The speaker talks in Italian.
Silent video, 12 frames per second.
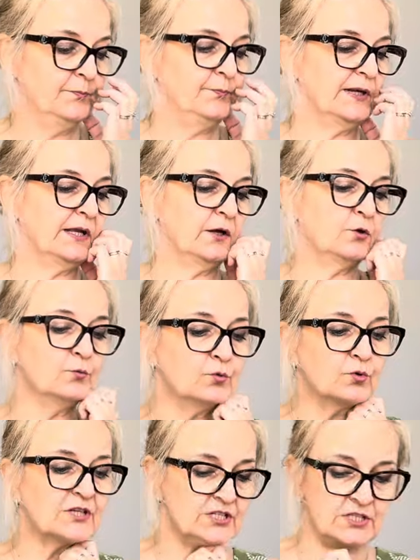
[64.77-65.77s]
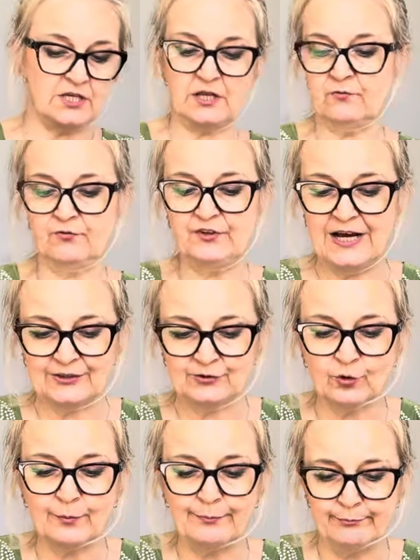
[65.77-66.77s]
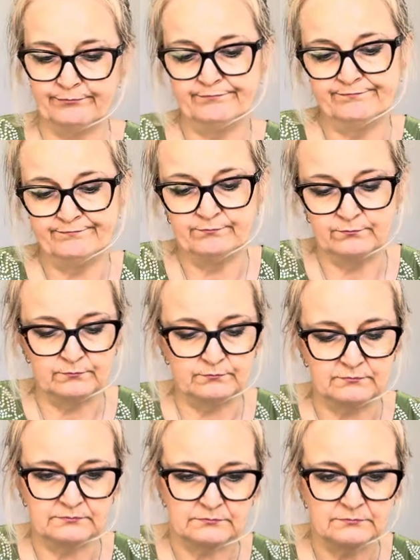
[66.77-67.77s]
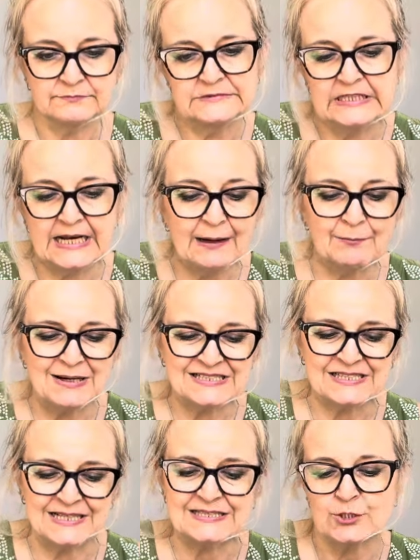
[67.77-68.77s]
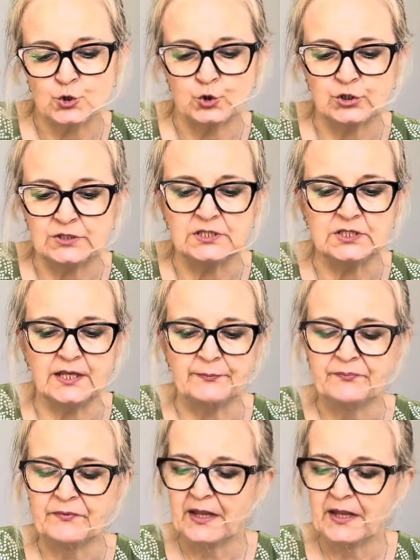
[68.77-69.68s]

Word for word: perché comunque sì, è un filato mh, mm, direi abbastanza sottile.